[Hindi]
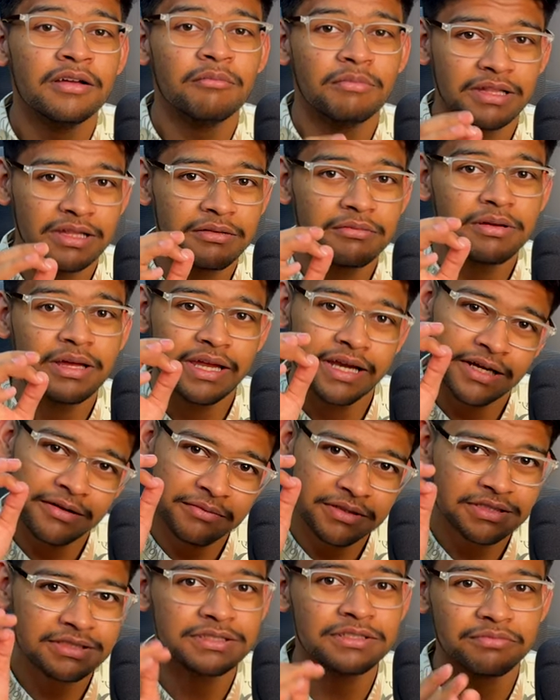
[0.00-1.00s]
मतलब
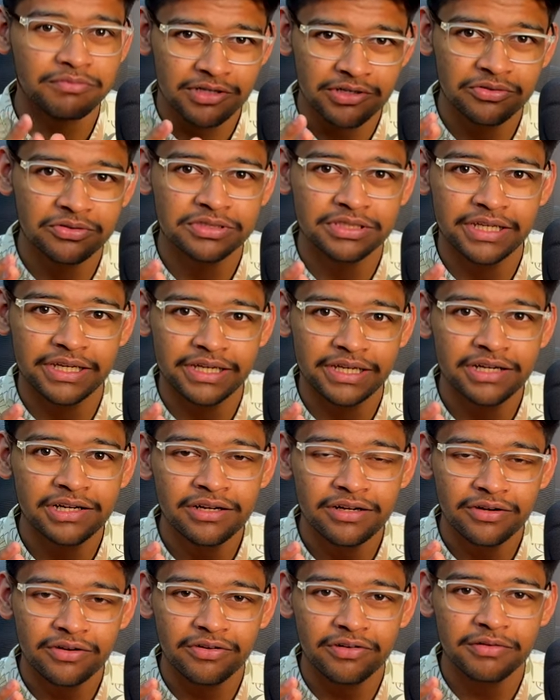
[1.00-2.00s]
एडमिशन सबका हो जाएगा
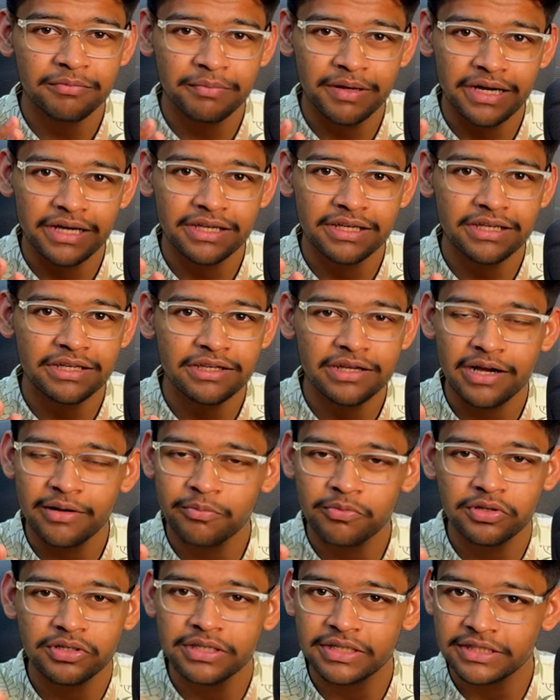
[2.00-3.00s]
और बाकी आप
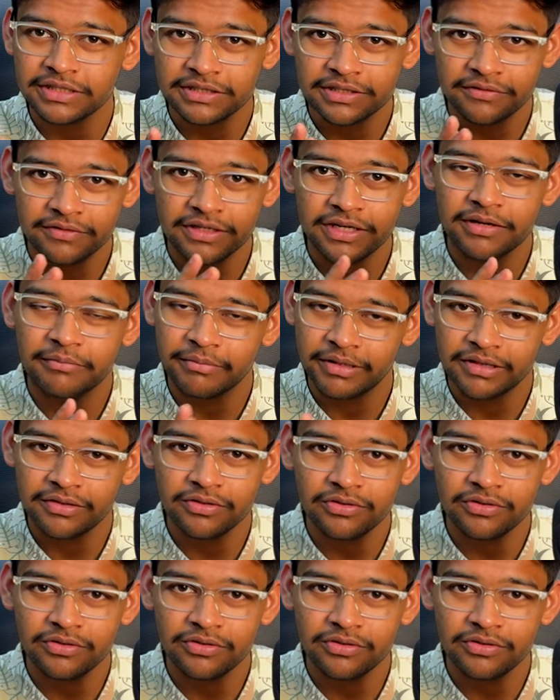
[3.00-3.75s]
कोई टेंशन वगैरह मत